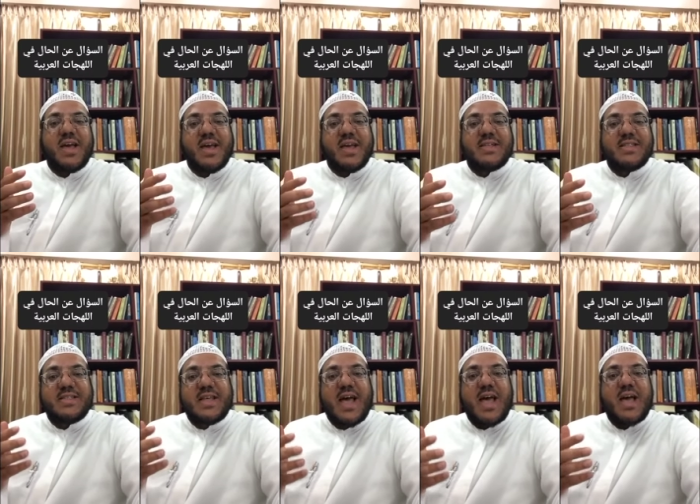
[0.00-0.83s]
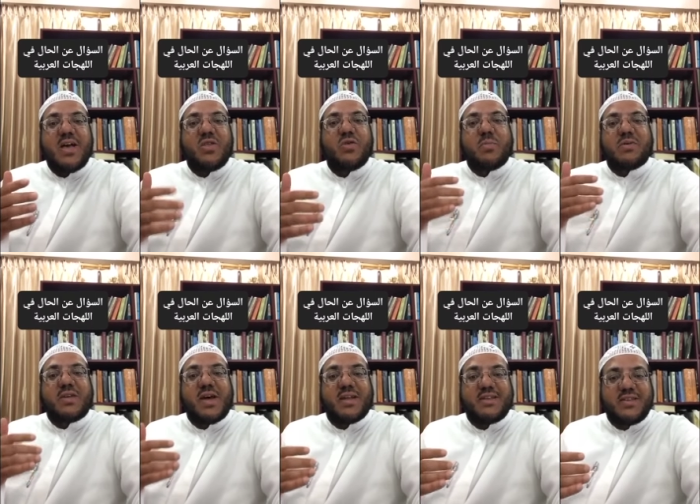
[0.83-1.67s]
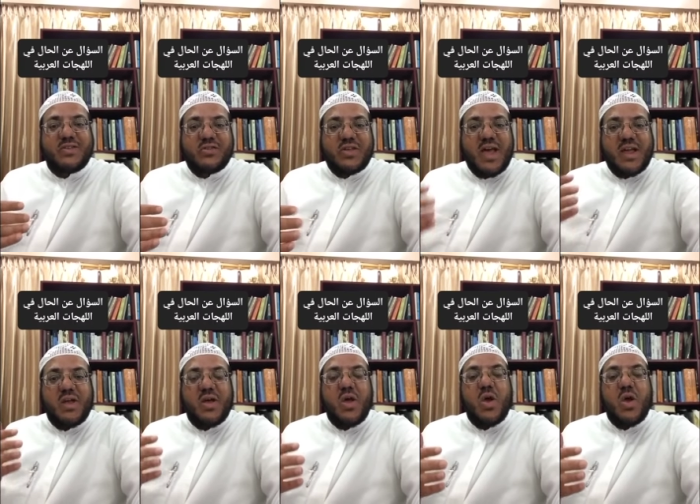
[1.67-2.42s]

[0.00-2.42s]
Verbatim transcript: أي زا ثم صارت الزاي